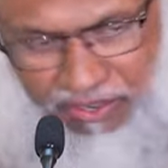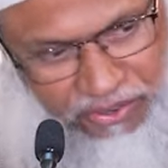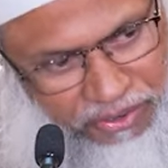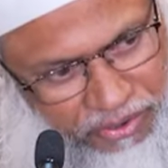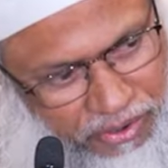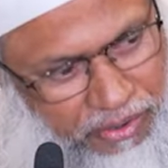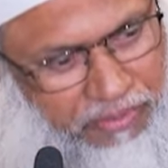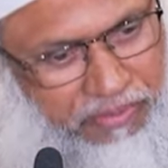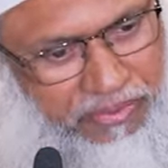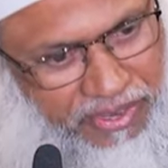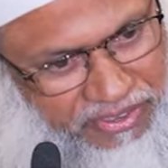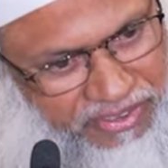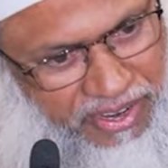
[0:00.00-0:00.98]
খুব
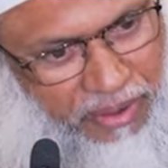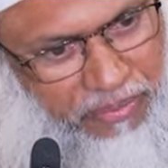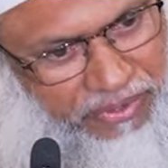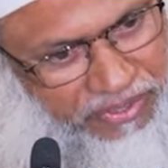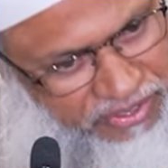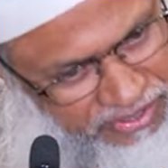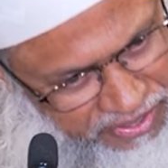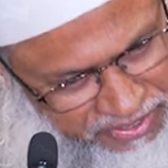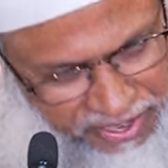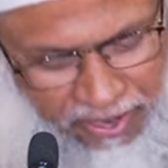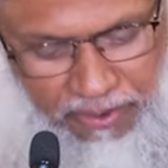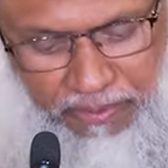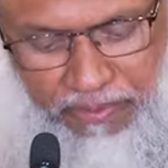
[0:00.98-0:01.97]
চেষ্টা প্রচেষ্টা
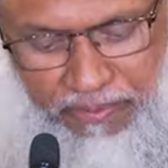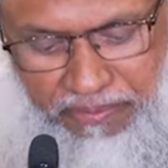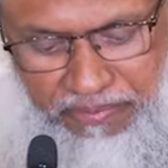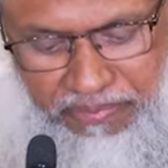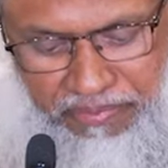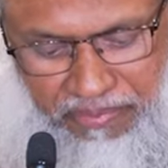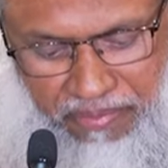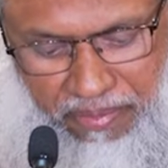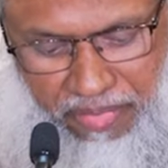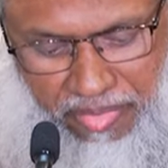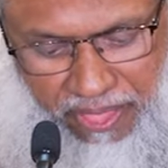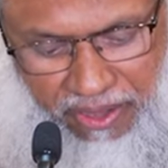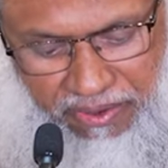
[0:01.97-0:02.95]
চালালো
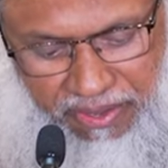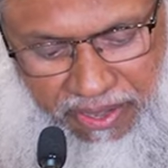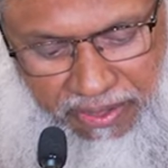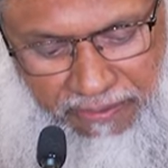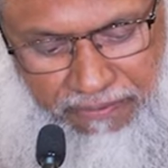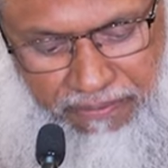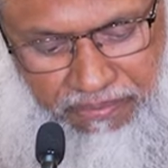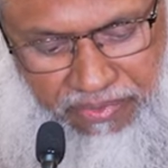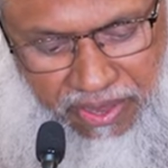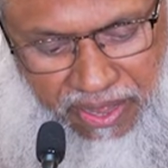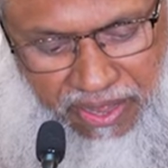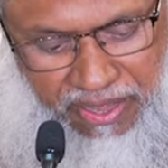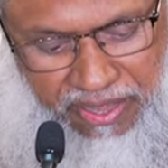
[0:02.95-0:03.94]
ওকে
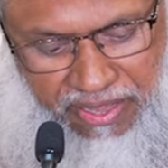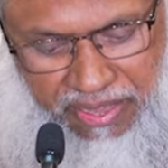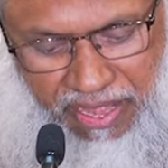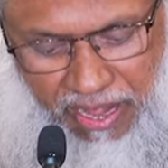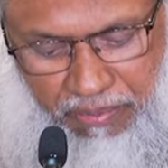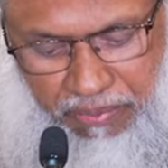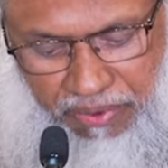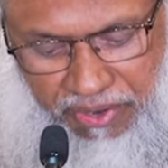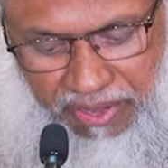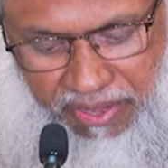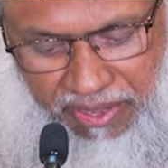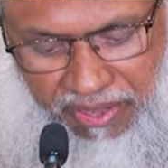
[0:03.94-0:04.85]
তারপরে